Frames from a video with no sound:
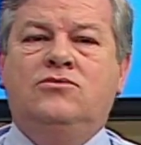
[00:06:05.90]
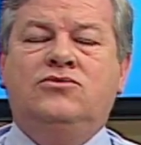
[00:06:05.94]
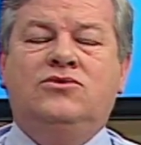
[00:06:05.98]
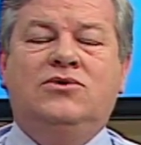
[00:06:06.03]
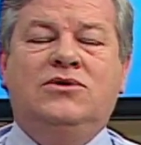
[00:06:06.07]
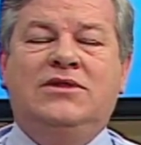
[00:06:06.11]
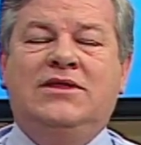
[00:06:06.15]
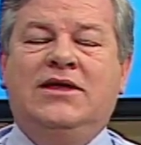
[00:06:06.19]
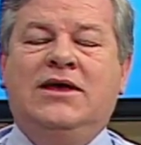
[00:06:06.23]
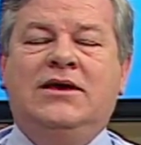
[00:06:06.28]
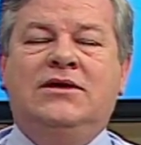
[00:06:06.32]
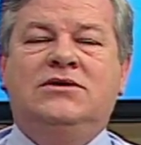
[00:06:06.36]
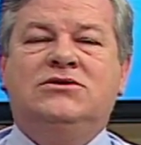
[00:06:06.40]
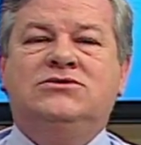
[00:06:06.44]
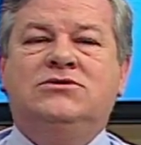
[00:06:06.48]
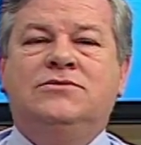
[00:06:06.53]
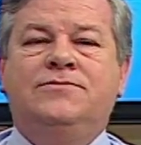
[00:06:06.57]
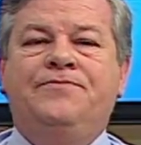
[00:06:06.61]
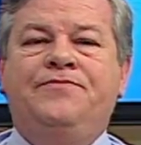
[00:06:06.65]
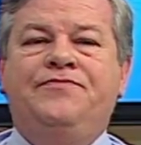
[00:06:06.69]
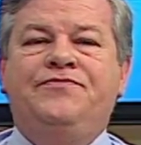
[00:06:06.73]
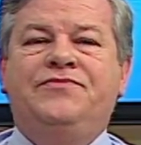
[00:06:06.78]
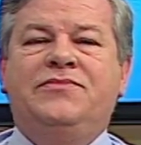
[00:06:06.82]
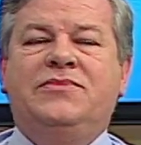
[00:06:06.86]
Entende?
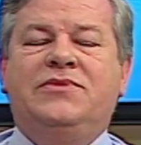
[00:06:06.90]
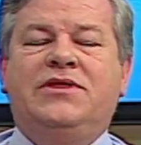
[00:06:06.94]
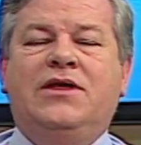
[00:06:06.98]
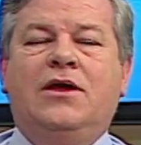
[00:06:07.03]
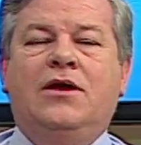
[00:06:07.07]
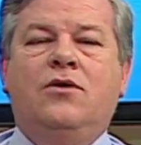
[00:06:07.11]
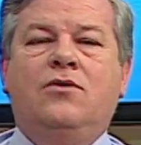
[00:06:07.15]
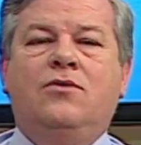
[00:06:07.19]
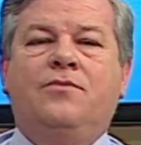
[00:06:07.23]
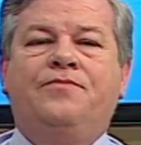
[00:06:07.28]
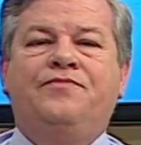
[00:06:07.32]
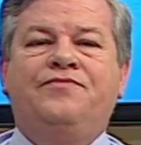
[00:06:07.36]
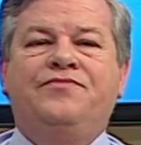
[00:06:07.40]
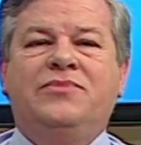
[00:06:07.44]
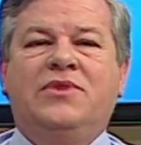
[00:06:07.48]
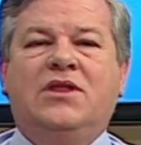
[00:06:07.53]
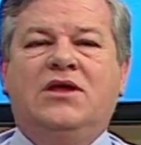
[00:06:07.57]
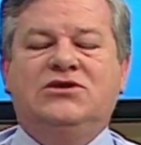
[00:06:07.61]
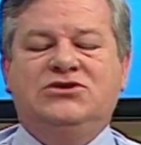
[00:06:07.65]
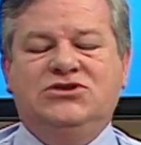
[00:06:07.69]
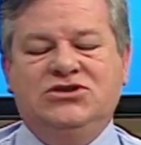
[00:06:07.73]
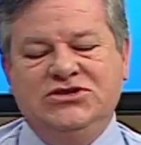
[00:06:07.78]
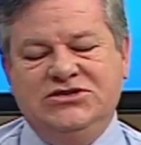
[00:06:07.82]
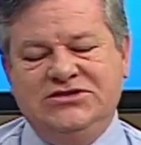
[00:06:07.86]
Então, a
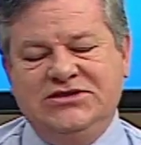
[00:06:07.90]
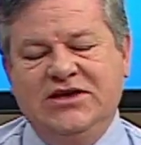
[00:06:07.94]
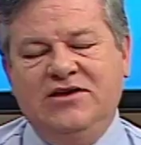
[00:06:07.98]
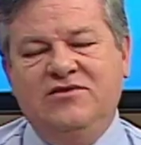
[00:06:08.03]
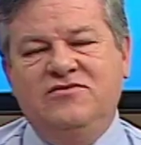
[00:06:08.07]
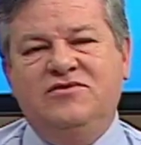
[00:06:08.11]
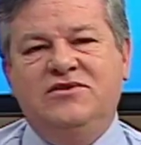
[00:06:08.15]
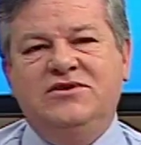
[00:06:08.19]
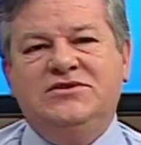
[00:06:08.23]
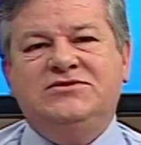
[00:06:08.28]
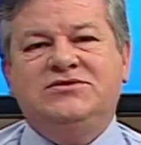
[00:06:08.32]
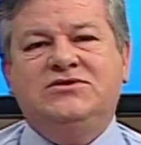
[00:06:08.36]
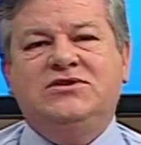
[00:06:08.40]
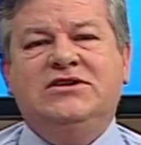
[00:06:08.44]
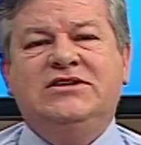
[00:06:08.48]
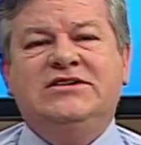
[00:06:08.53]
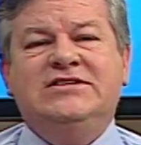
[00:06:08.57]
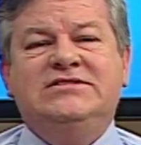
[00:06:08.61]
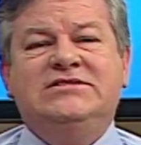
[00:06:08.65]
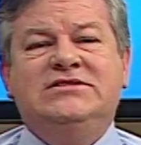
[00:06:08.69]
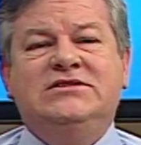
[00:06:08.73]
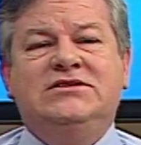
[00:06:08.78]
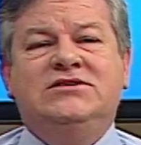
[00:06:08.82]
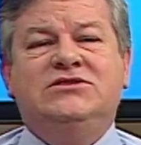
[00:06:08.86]
gente tem visto que
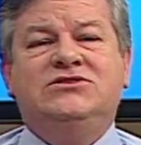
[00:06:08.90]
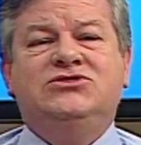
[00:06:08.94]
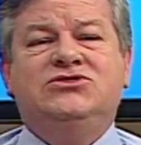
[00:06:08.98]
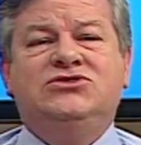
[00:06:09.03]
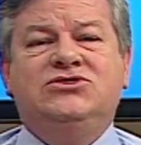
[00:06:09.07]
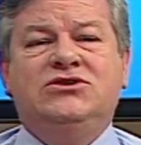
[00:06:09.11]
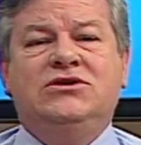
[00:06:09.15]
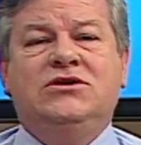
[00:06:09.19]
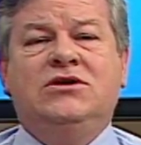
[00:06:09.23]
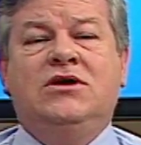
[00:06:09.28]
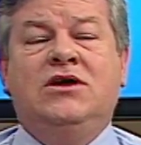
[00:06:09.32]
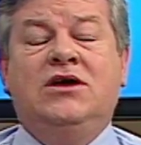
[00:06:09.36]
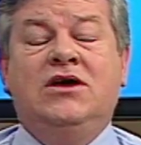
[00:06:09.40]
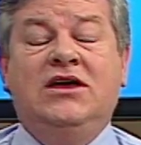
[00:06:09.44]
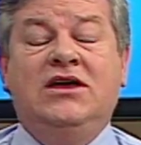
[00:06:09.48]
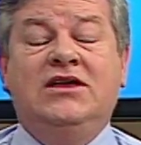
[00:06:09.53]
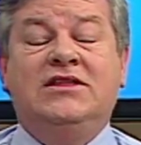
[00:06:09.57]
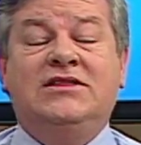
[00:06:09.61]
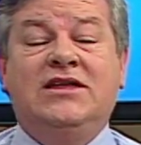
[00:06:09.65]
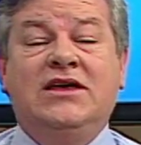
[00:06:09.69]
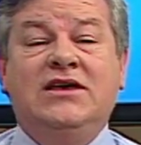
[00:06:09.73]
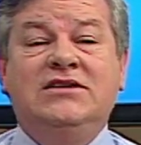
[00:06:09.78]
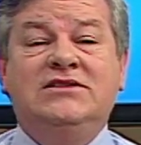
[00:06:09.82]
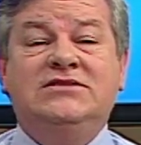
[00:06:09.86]
existe e
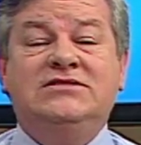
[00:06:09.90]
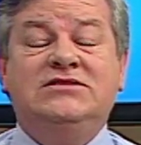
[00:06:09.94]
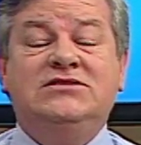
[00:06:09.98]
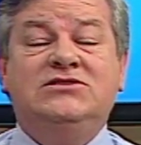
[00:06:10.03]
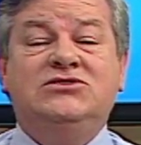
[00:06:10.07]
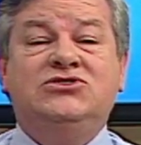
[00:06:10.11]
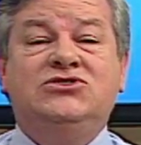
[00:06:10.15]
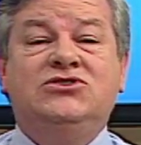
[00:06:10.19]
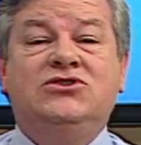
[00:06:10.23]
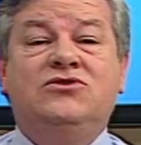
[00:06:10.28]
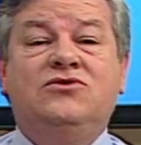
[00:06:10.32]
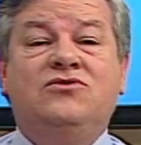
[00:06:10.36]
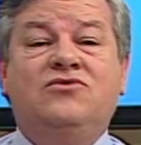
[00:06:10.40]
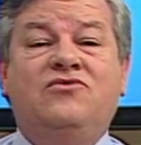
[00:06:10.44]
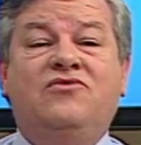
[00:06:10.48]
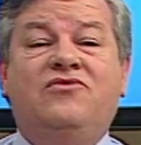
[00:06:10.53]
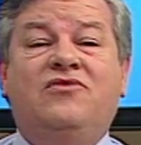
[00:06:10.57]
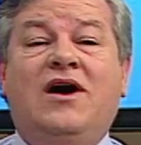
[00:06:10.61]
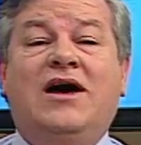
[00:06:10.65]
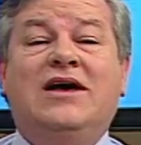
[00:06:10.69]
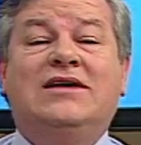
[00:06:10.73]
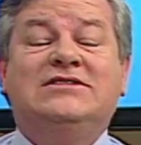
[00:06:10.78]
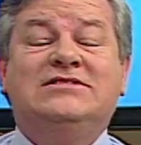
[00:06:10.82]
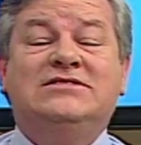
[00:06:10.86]
tem existido um
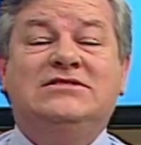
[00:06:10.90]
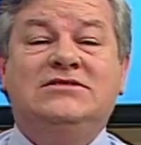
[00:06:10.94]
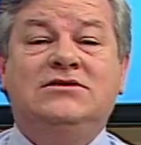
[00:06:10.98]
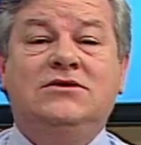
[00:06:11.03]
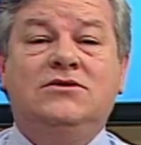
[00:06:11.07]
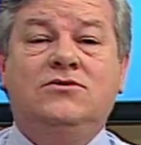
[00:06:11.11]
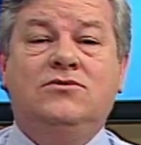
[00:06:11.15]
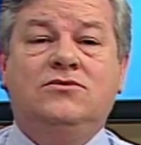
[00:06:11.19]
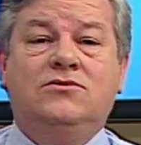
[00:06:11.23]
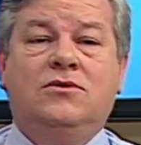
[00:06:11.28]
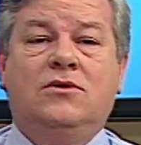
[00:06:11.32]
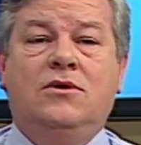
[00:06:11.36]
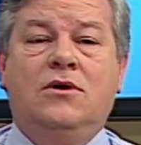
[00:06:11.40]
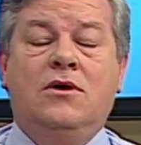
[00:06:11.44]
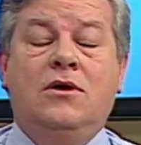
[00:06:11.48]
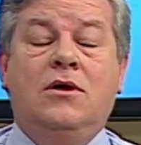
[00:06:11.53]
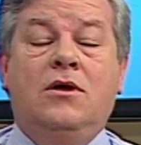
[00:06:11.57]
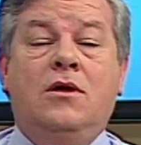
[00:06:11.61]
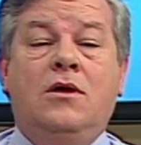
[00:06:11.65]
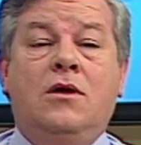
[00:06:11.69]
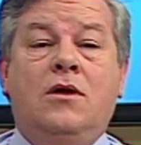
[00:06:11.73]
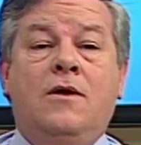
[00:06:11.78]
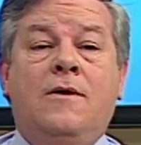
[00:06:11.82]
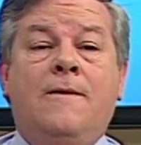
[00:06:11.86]
vazio.
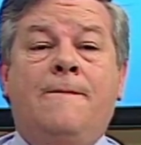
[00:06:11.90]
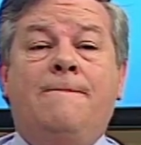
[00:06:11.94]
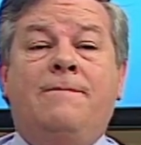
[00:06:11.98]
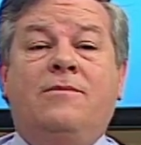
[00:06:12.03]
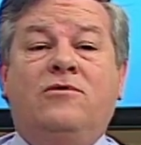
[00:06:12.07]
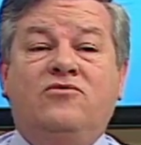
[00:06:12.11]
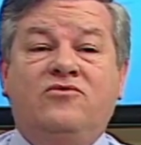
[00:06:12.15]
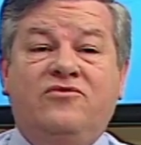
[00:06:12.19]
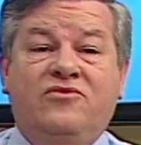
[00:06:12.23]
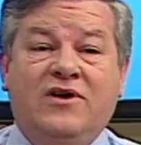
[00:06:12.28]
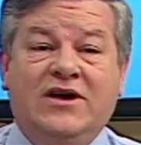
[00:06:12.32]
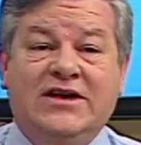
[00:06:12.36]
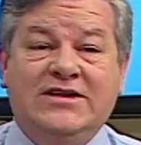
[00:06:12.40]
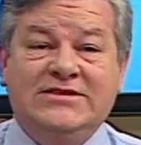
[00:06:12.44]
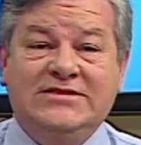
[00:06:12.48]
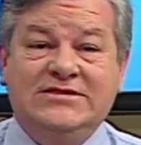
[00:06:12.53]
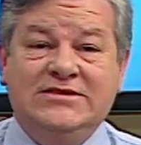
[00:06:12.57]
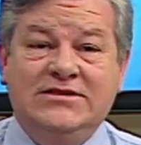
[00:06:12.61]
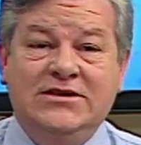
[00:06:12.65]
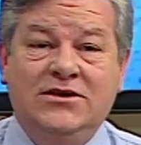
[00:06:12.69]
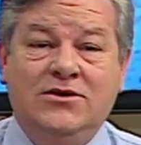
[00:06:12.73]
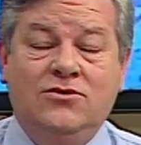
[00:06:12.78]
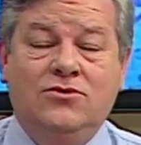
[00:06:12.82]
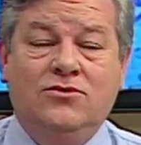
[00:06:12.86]
Um
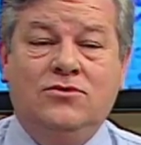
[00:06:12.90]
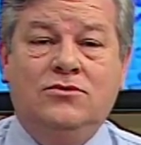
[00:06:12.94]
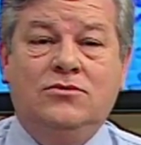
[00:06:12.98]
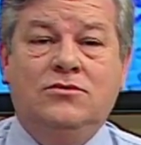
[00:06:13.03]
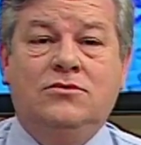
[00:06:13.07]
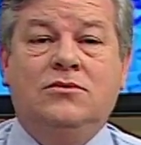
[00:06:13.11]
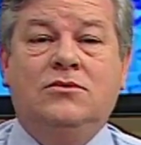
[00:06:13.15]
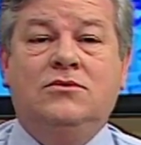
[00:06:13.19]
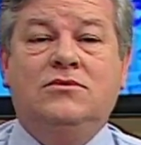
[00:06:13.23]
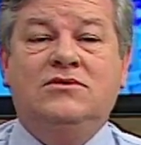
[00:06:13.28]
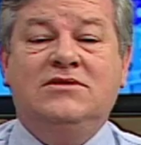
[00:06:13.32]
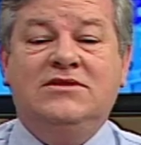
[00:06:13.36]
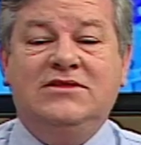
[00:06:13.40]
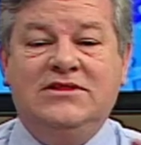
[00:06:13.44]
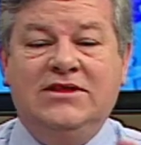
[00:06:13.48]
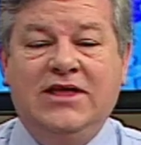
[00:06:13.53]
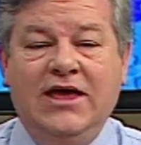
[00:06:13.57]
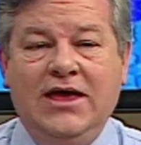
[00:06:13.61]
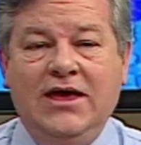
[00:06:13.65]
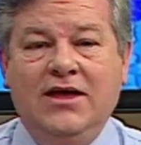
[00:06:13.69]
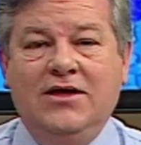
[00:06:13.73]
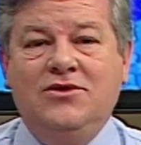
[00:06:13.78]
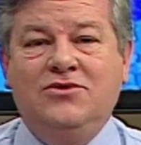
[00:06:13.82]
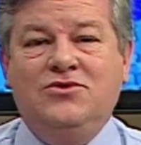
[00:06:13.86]
vazio
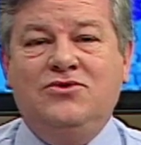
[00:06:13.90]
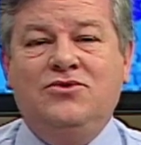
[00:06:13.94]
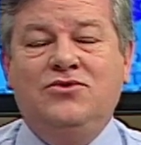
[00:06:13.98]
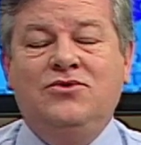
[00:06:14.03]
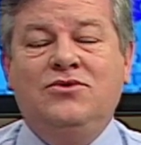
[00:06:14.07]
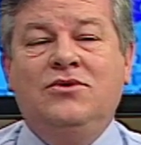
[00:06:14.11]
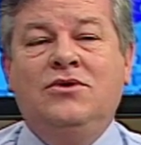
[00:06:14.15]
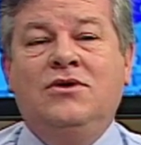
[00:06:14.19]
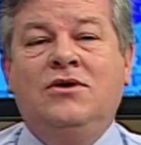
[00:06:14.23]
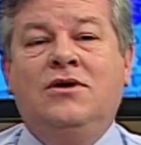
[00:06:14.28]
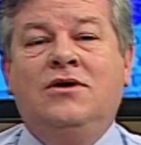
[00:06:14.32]
dentro